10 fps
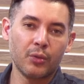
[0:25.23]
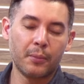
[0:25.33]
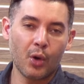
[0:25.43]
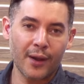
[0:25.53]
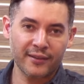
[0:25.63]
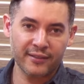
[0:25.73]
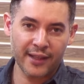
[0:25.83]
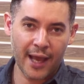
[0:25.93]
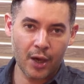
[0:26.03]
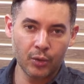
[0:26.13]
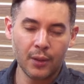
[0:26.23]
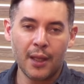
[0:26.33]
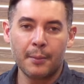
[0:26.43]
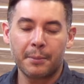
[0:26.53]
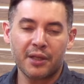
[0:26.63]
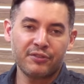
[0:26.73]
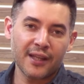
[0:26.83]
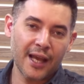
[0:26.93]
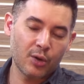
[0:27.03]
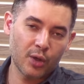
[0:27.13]
Bom Astral para
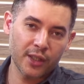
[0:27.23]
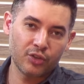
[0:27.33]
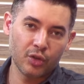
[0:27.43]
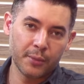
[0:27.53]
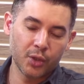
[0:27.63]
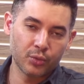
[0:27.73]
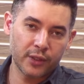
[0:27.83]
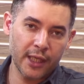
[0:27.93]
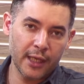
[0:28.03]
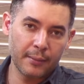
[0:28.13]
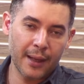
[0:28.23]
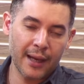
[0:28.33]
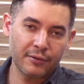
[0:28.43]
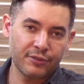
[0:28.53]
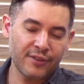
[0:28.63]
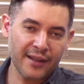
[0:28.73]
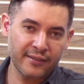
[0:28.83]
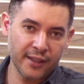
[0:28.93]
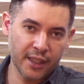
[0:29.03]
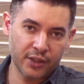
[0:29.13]
falar agora sobre um tema
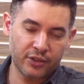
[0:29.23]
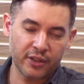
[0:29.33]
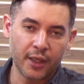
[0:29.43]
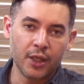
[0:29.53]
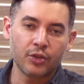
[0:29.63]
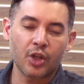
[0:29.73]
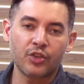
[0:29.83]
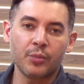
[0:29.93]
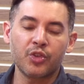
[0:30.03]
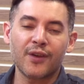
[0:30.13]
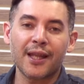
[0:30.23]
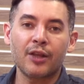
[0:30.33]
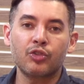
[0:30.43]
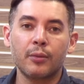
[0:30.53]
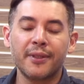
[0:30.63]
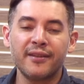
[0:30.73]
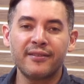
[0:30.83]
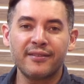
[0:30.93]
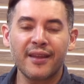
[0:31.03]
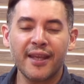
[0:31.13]
fascinante. Nós vamos falar sobre
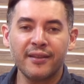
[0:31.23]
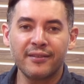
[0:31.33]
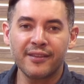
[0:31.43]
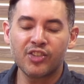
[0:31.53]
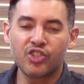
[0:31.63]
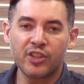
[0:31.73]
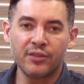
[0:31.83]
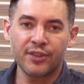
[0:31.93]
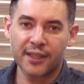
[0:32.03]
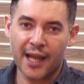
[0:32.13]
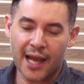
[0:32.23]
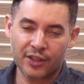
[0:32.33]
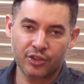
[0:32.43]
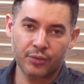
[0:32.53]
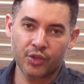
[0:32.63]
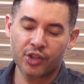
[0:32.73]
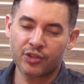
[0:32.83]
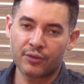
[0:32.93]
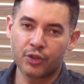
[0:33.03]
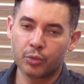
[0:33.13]
sensitividade. Você
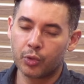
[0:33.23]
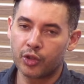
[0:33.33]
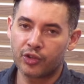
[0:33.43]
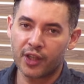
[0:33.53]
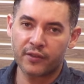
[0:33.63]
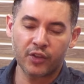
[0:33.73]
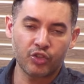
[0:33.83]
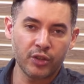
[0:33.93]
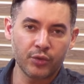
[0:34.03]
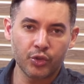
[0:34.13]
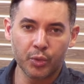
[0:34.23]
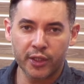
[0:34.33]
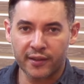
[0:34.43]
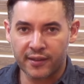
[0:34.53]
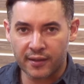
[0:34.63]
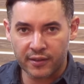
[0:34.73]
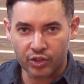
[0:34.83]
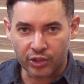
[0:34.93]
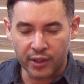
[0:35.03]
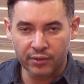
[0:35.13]
já viu muitos sensitivos, muitas
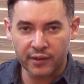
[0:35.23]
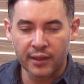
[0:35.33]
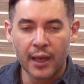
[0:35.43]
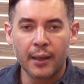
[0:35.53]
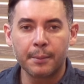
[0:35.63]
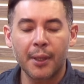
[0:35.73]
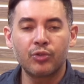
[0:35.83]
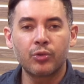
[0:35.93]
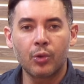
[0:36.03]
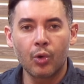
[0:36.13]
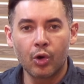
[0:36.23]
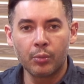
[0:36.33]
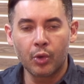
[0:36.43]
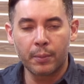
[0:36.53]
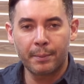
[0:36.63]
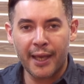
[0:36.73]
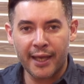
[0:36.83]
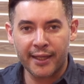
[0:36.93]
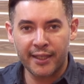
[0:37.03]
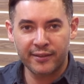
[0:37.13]
sensitivas, mas como
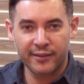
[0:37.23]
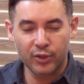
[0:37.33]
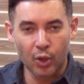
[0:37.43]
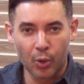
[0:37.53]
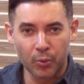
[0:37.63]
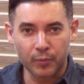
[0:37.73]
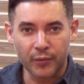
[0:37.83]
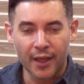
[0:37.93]
opera esse dom?